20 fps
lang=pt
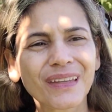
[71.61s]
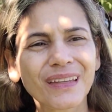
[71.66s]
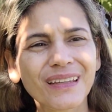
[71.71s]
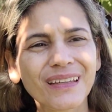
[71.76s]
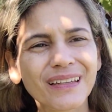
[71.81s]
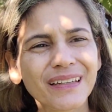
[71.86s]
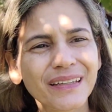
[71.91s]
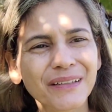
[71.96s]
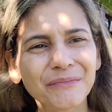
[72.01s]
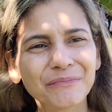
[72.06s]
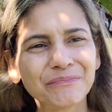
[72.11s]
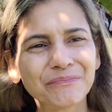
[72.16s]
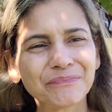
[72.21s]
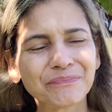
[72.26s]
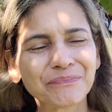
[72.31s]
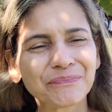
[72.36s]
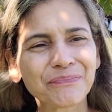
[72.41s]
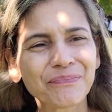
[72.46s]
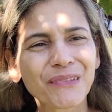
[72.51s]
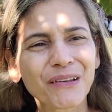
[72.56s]
e
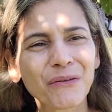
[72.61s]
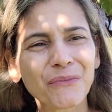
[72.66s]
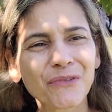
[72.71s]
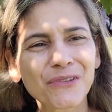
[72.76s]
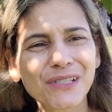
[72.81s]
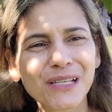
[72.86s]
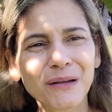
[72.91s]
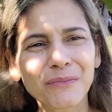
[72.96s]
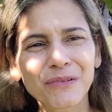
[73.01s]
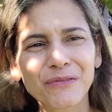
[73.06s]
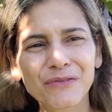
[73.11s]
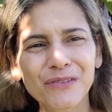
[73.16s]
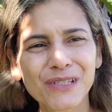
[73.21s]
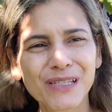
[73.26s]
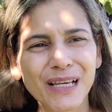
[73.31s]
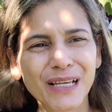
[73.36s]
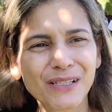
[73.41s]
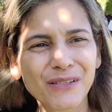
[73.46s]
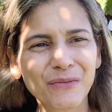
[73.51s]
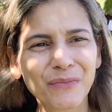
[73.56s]
vou mostrar para
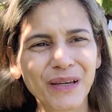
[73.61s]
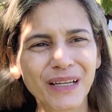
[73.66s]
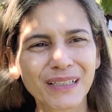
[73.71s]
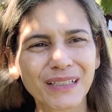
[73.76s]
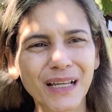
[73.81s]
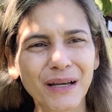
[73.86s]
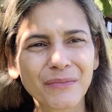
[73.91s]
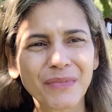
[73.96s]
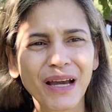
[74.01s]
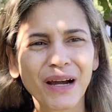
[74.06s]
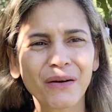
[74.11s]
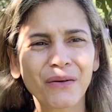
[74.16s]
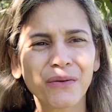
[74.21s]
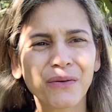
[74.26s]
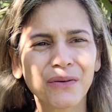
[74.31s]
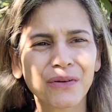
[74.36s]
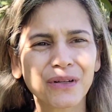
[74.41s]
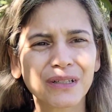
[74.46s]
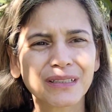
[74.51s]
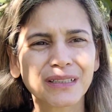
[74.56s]
vocês como é que tá minha
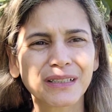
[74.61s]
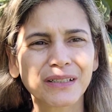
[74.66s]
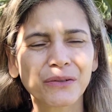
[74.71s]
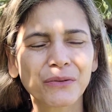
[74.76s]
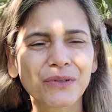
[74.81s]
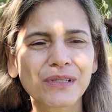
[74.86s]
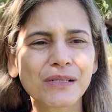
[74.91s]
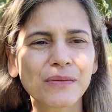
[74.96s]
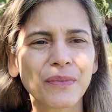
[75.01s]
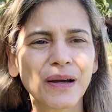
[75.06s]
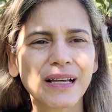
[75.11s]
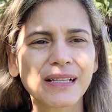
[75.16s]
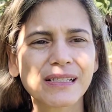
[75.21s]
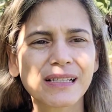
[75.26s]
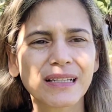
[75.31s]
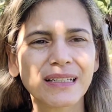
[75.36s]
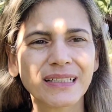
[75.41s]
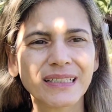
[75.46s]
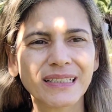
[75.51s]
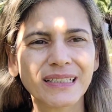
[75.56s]
horta, que coisa mais
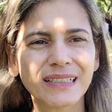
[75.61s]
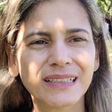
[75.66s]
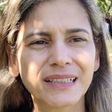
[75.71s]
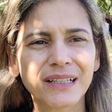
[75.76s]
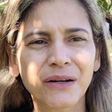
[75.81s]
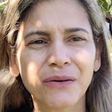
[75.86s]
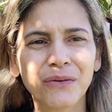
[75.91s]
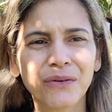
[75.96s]
linda.